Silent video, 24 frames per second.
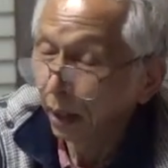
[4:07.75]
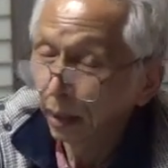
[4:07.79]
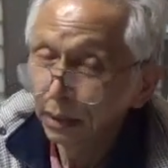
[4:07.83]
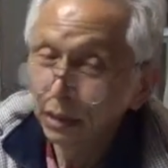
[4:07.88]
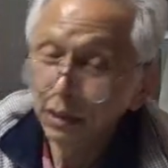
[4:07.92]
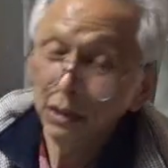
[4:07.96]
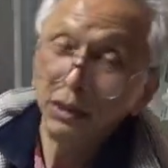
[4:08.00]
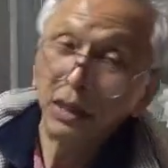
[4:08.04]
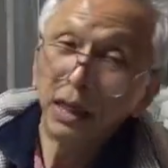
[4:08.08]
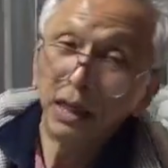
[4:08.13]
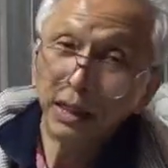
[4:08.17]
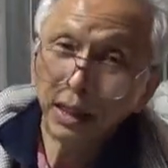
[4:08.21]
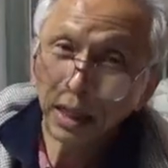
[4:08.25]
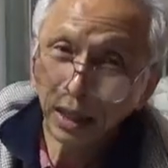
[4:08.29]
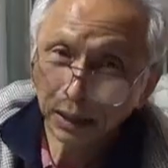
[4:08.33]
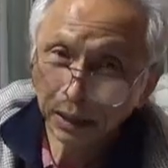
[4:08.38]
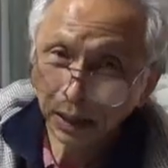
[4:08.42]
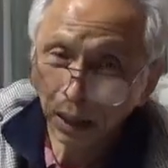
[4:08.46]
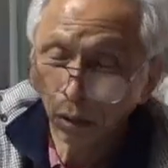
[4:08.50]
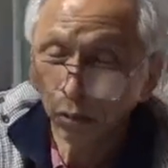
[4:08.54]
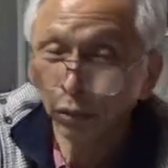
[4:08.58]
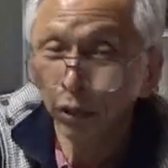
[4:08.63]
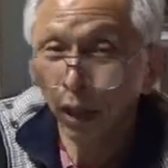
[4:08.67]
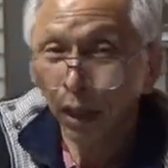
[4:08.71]
神社にあっ
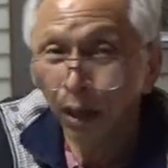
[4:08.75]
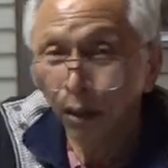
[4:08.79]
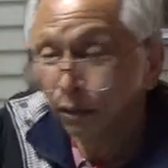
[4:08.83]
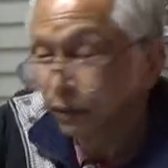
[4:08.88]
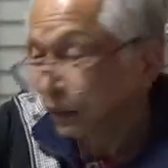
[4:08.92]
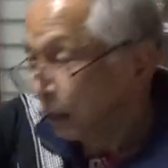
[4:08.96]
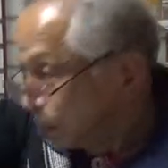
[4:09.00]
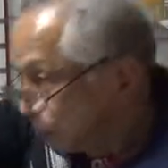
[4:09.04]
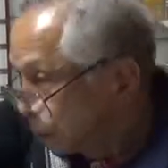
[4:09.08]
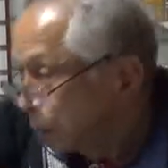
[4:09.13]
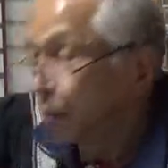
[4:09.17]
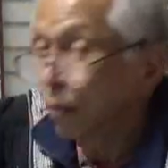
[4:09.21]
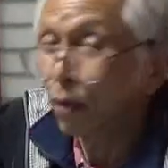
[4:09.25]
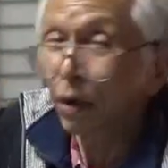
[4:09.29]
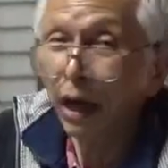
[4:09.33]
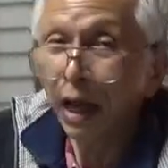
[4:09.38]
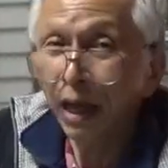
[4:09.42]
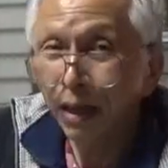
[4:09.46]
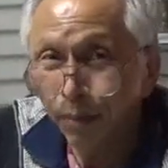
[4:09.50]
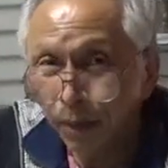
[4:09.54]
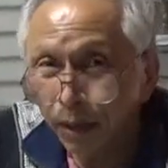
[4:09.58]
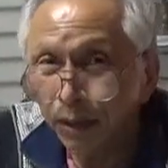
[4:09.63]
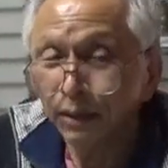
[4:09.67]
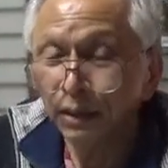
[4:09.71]
たお寺を全部もう
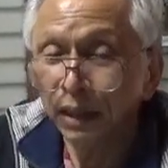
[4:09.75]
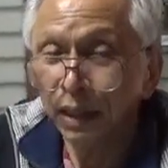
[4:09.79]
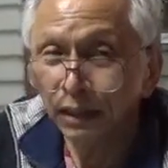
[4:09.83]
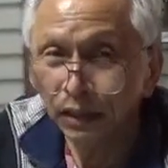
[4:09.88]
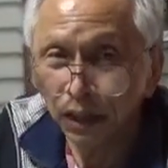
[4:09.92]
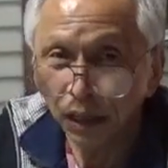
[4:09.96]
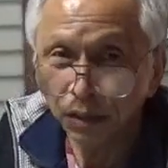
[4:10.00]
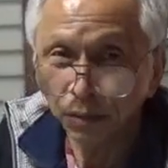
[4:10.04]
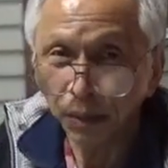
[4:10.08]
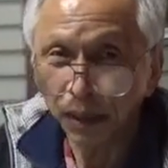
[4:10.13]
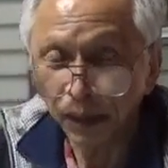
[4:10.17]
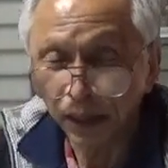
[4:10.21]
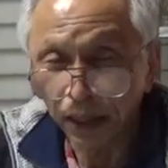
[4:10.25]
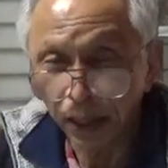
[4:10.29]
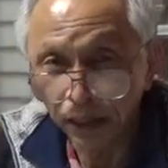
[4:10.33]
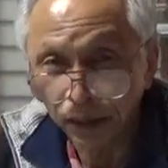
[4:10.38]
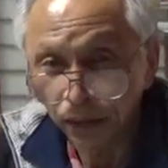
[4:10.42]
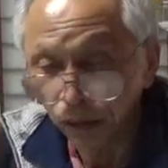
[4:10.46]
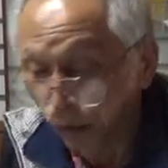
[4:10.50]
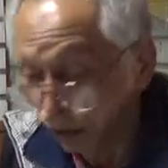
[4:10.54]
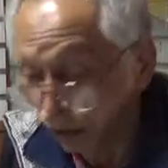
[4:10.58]
壊滅させてしまったんです